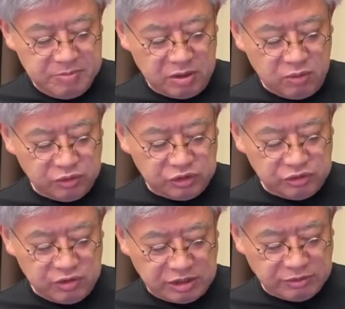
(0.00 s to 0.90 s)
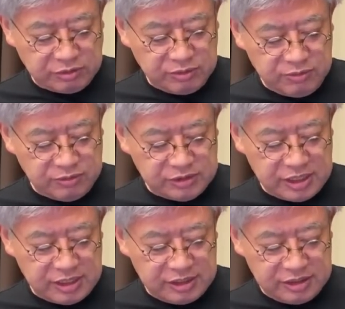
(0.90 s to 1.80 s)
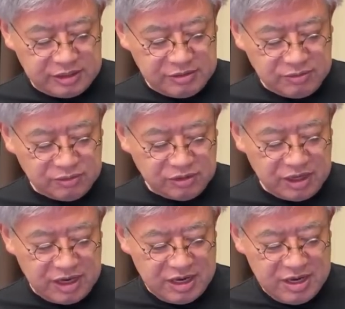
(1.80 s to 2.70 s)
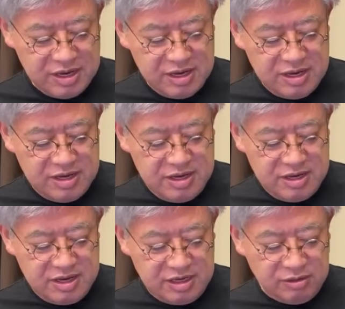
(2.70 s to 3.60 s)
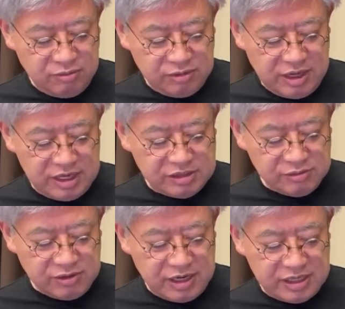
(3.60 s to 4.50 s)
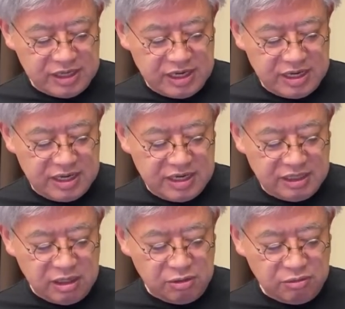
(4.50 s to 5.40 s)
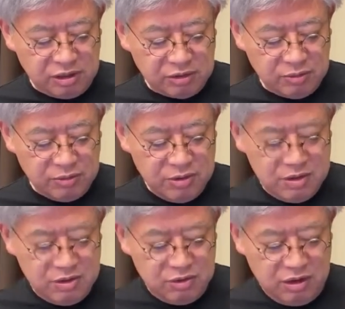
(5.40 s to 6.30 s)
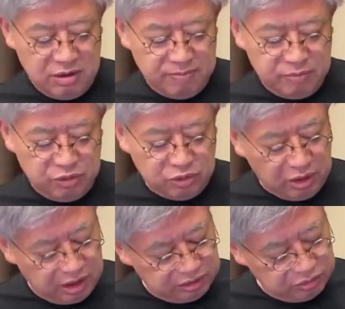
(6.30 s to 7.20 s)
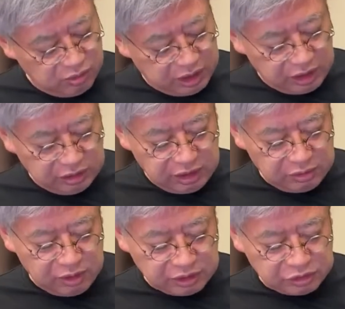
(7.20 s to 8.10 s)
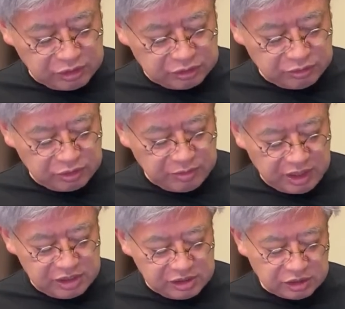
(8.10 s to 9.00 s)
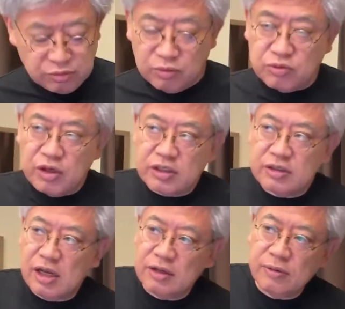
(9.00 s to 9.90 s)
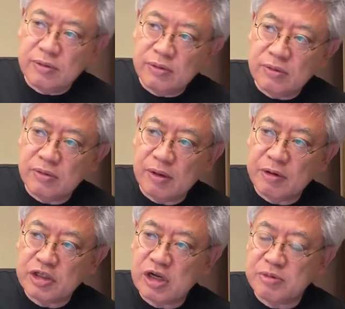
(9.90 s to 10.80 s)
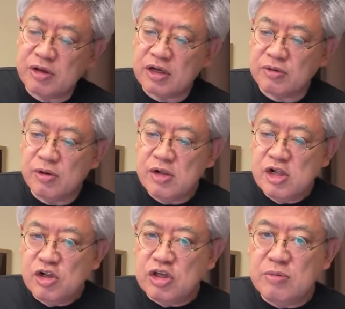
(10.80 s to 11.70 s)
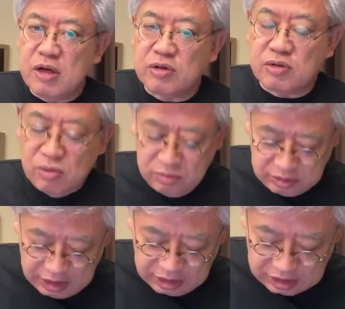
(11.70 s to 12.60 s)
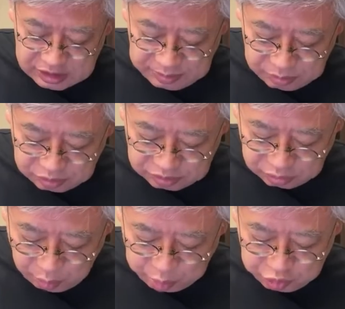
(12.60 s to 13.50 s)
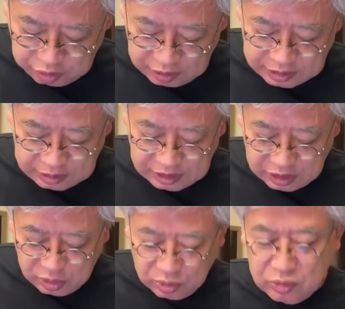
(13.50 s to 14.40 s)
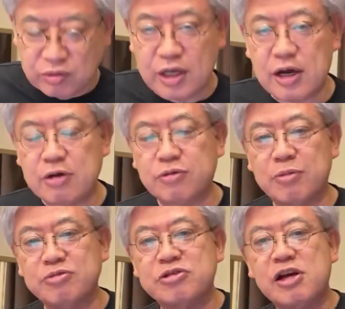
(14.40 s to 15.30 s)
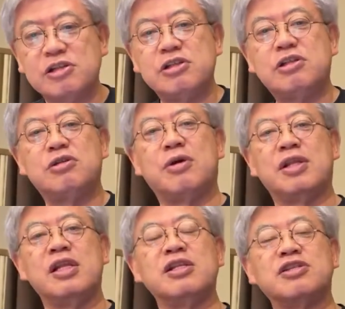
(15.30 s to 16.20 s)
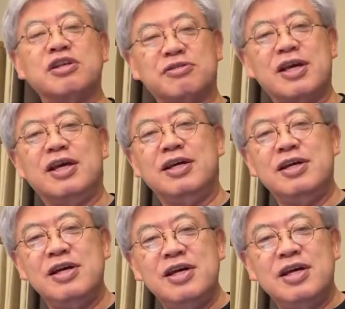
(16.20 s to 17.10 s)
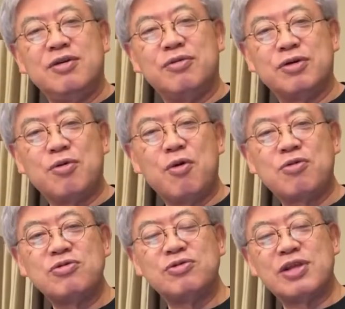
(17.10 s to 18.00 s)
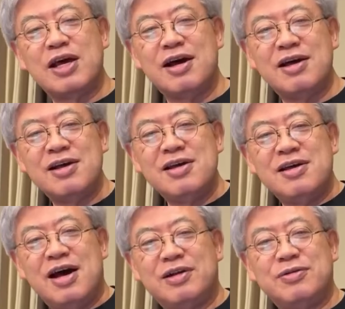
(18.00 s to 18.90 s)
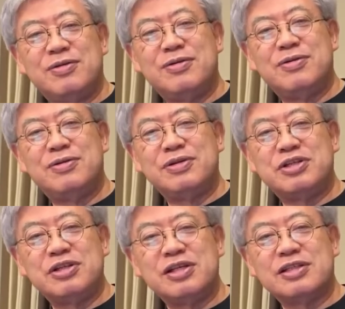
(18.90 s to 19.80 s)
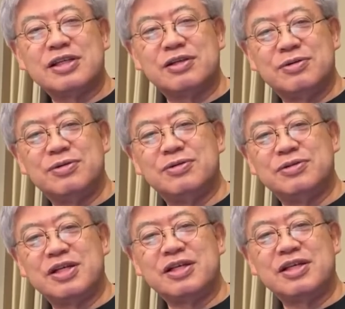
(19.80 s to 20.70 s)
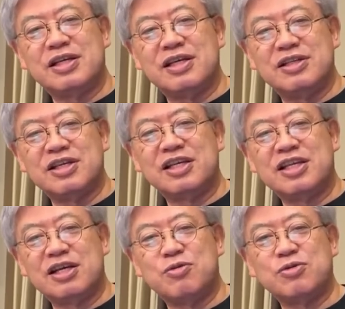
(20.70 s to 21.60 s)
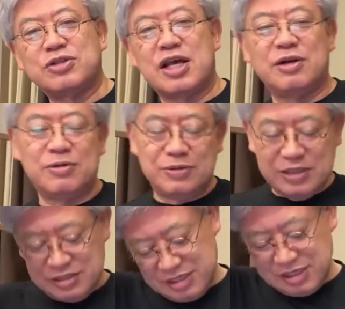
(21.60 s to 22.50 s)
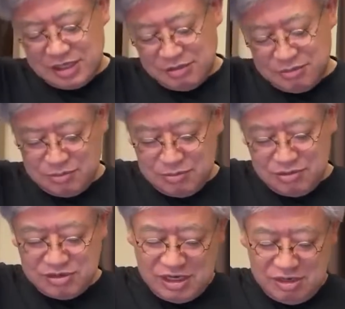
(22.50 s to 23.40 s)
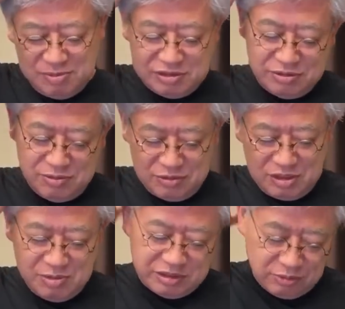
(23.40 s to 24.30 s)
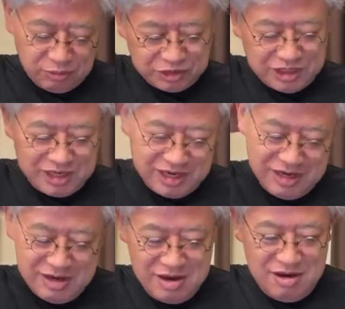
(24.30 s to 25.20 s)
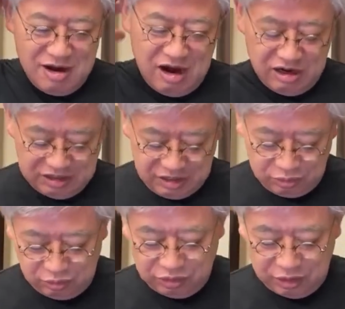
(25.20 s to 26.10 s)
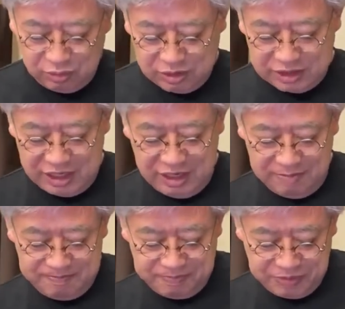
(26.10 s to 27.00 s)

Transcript: まあ、昆虫学の総本山っていうことで、えー、いろんな絵図を描いて、えー、言ってるんだけど、わかんない。私はその今、偏差値のことは、あのーあんまり調べてないけど、今、東大が全部トップってわけじゃなくて、京都大学の方が難しいって言われてるんですけどね。これ、国語で、あのー、1年生の前期、前期講座のですね、前期の、前期末の期末講座で赤点取った子がね、